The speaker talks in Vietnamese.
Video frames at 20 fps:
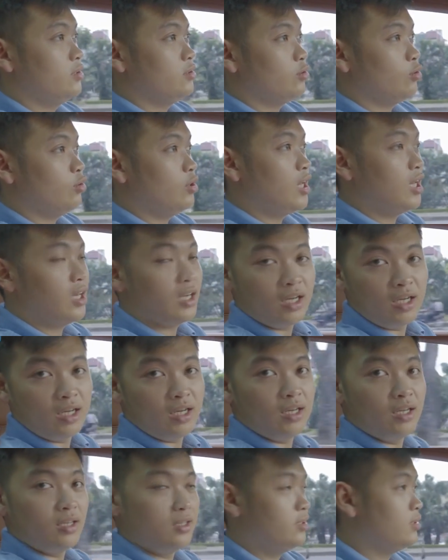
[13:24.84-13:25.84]
tôi đang
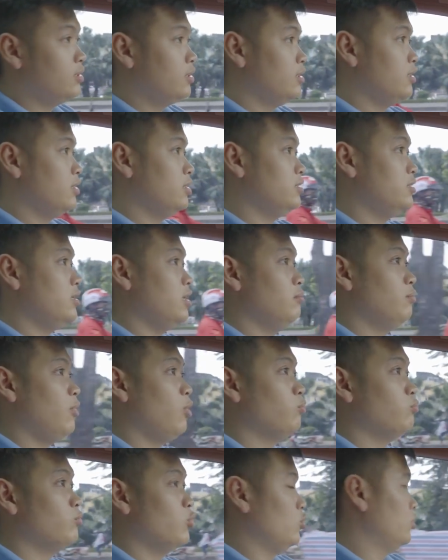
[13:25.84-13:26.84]
à, trên
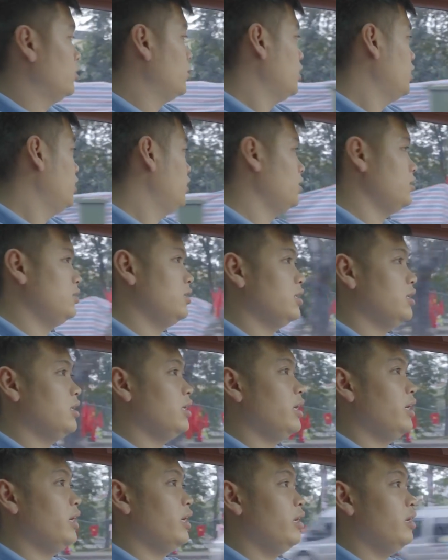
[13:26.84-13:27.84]
mông một chiếc
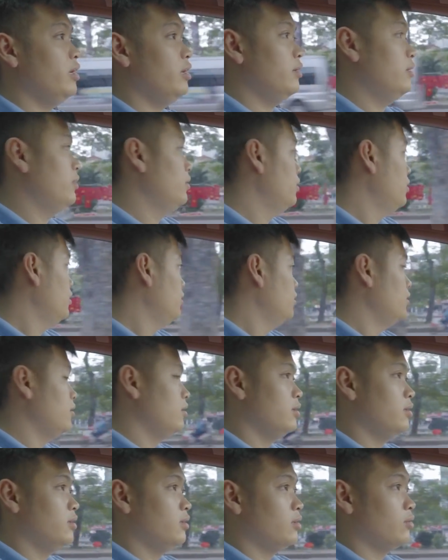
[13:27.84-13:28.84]
ghế à,
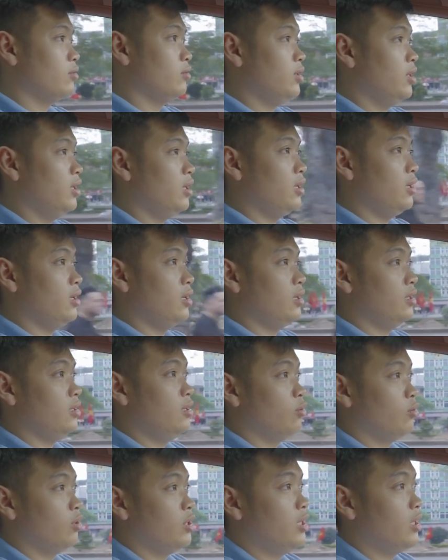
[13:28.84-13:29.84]
có thể
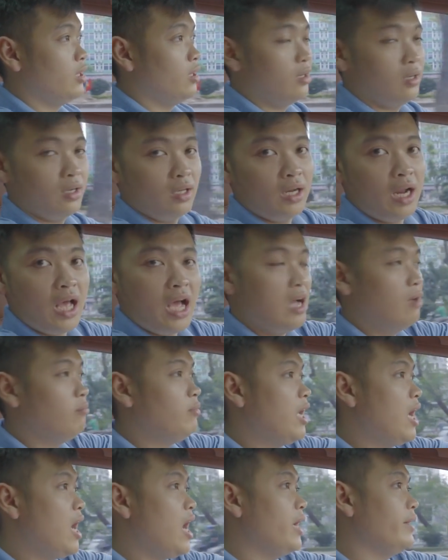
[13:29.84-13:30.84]
điều khiển đến
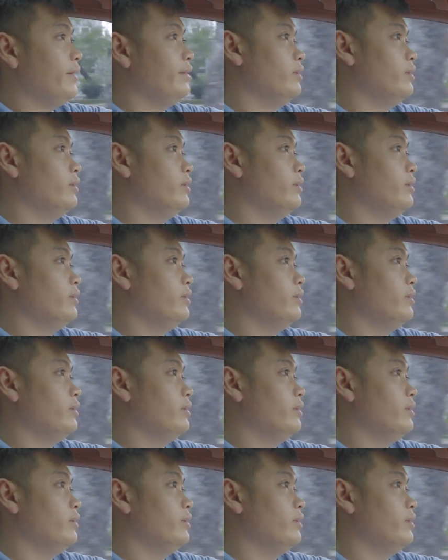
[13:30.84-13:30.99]
22